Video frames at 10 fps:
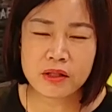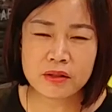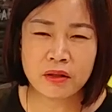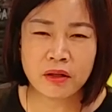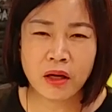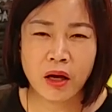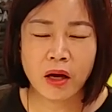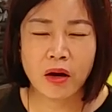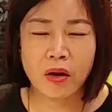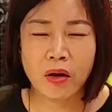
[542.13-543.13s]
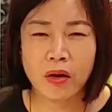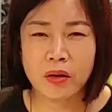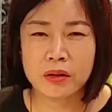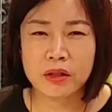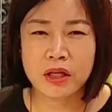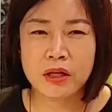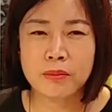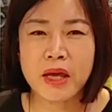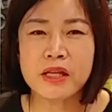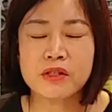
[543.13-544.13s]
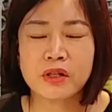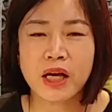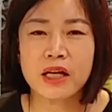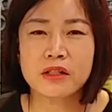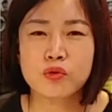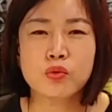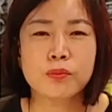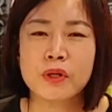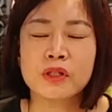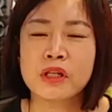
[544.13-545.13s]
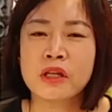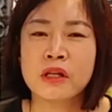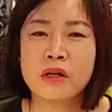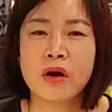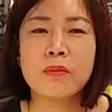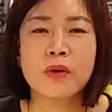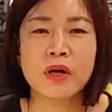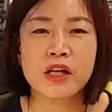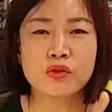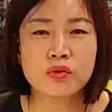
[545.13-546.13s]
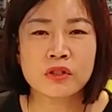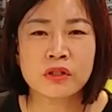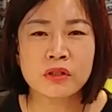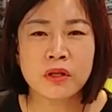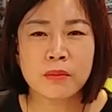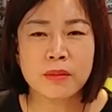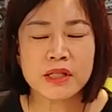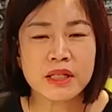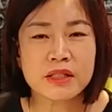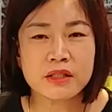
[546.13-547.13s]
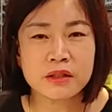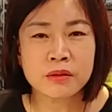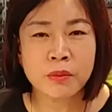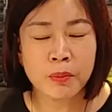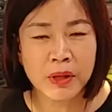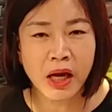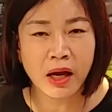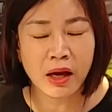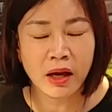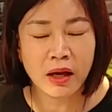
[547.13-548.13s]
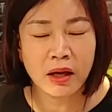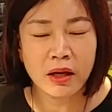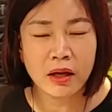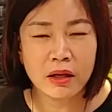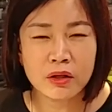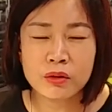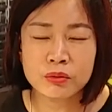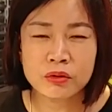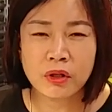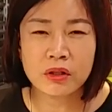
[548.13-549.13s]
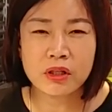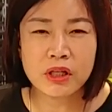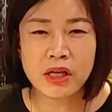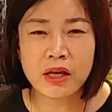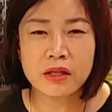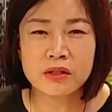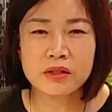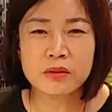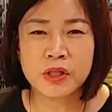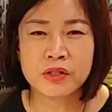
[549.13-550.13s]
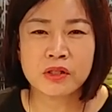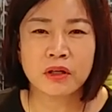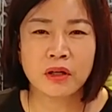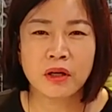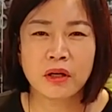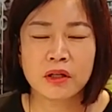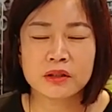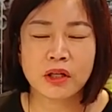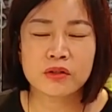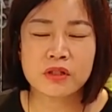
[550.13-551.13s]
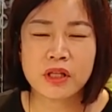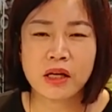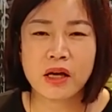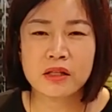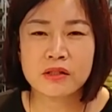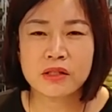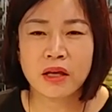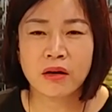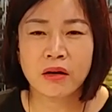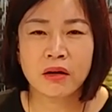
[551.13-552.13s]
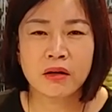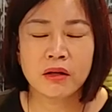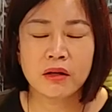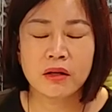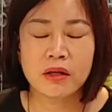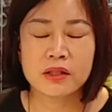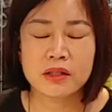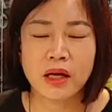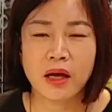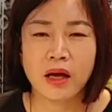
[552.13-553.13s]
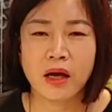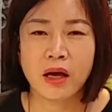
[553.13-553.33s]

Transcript: 그래서 어, 이 메이저 카드 육 번이 러버가 주는 메시지는 뭡니까? 여러분, 이 얘기를 들으면서 자, 어떤 생각이 드세요? 자,